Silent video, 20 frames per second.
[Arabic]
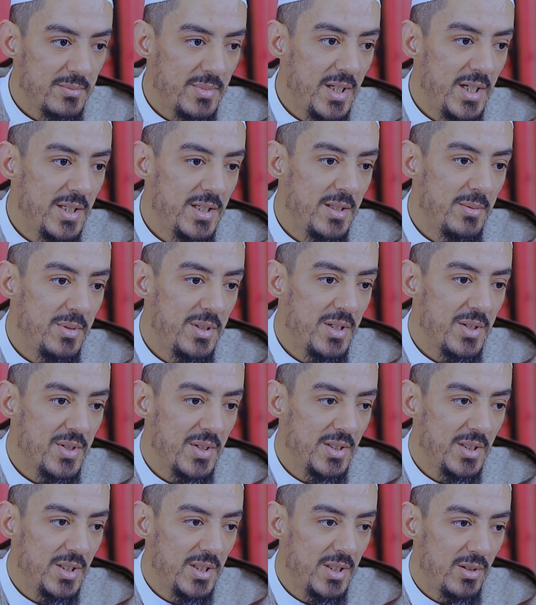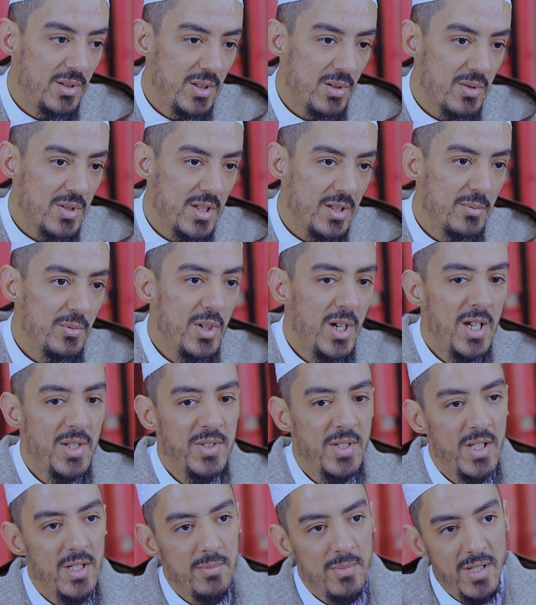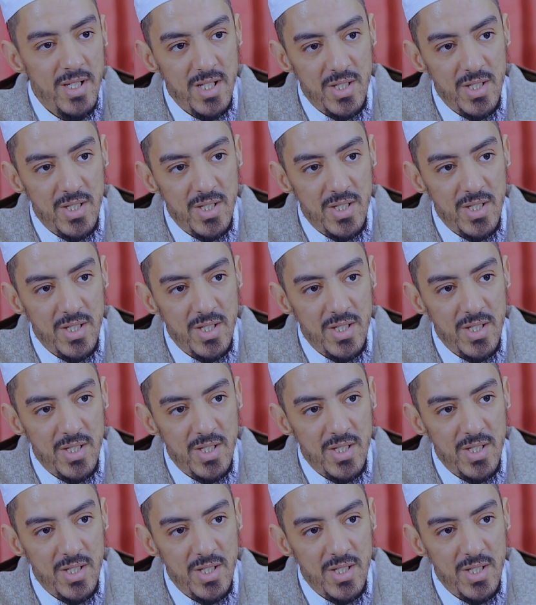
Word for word: مع النبي صلى الله عليه وسلم وحصل ما